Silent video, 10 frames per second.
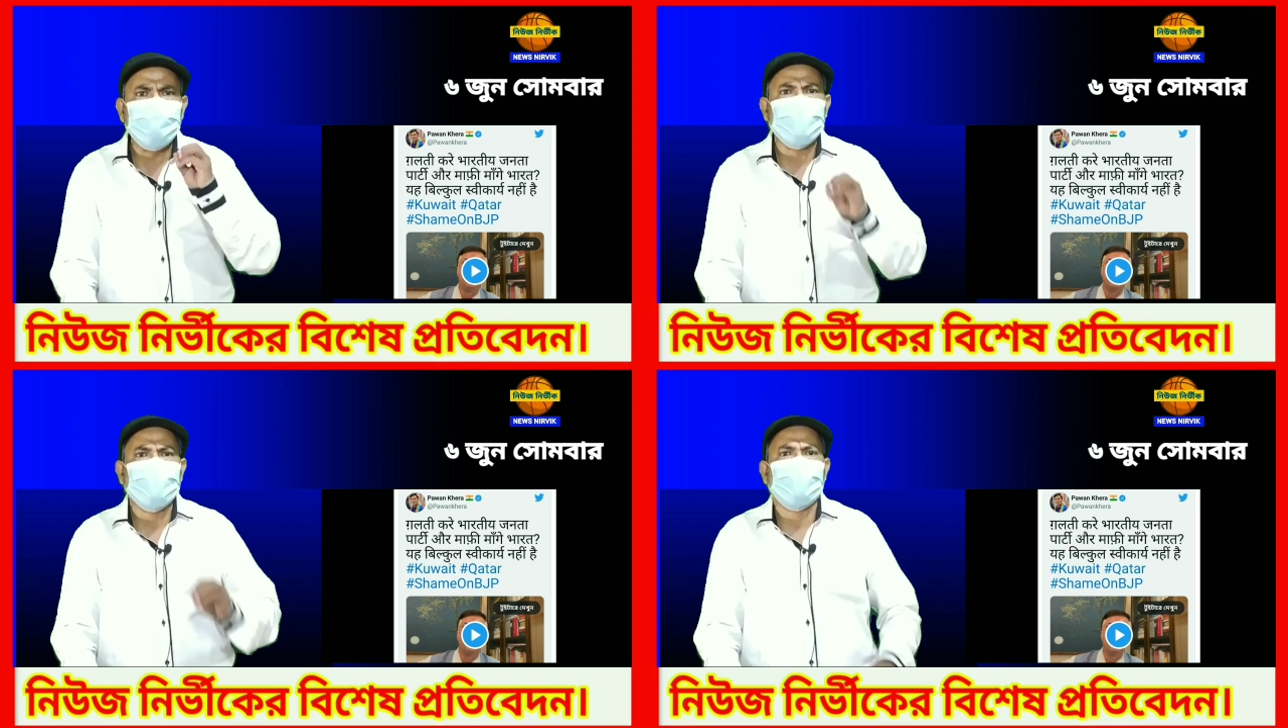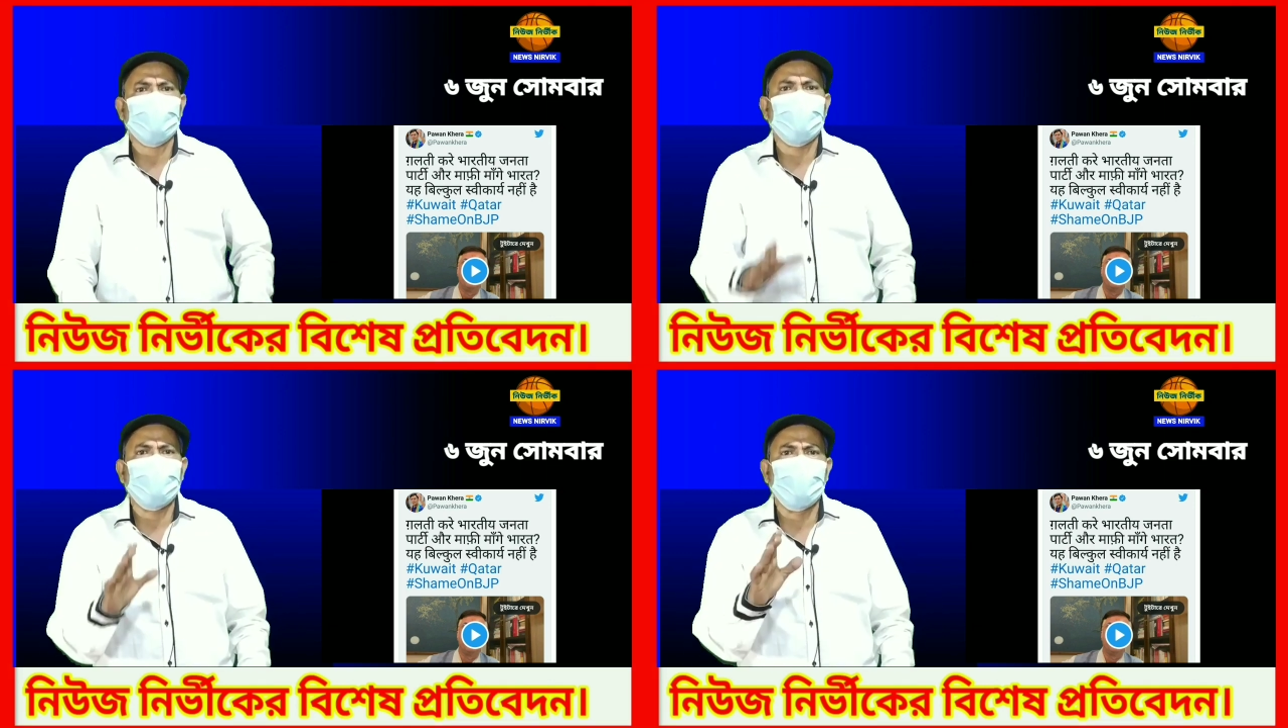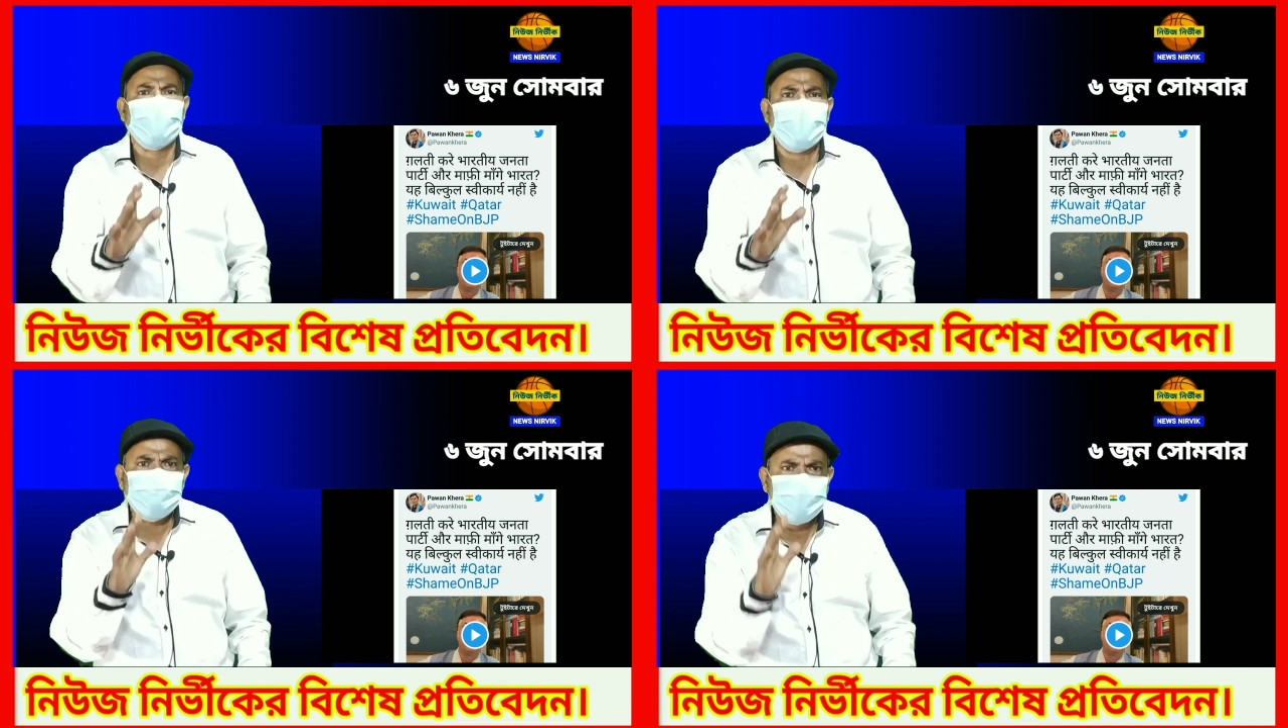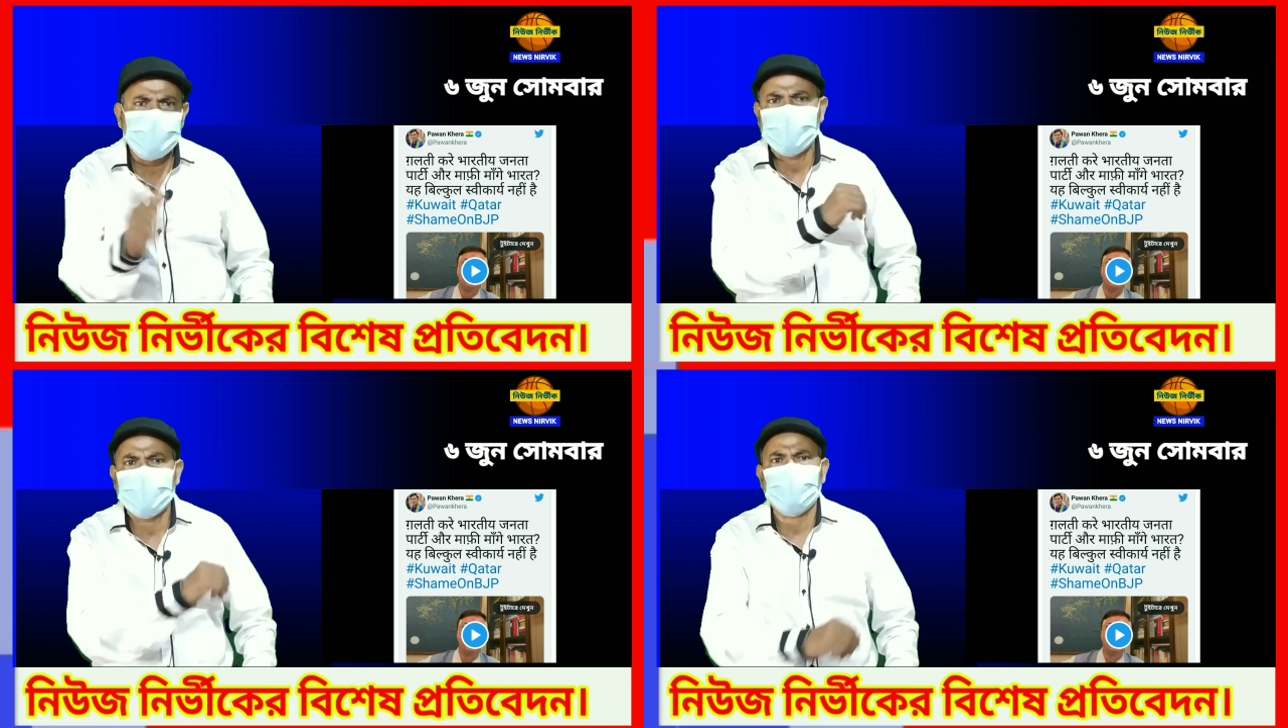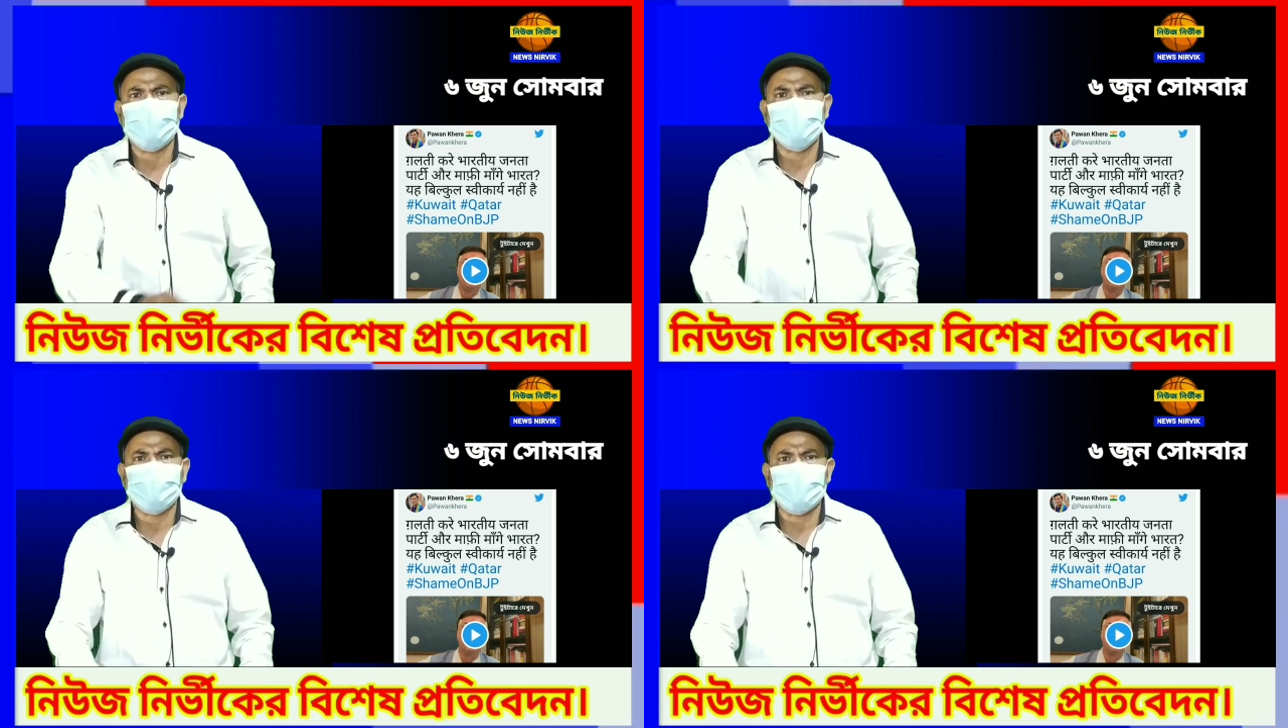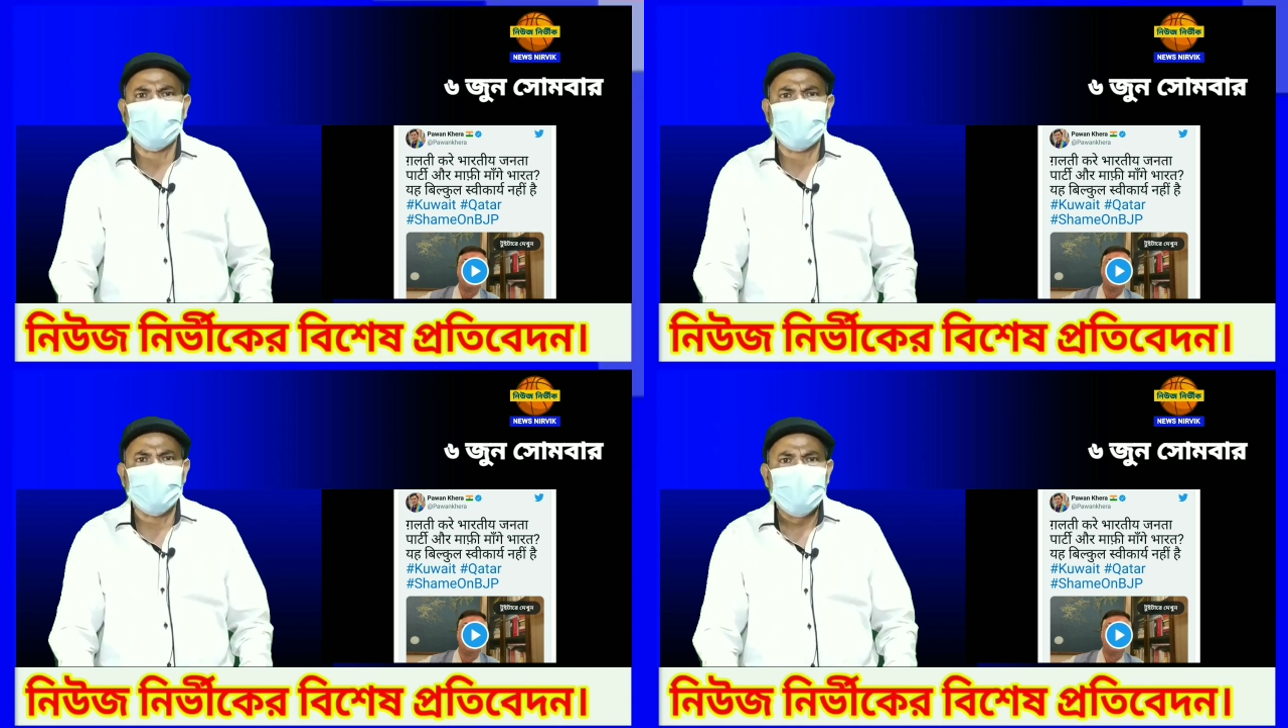বিশ্বসহ গোটা বিশ্বে ছড়িয়ে পড়েছে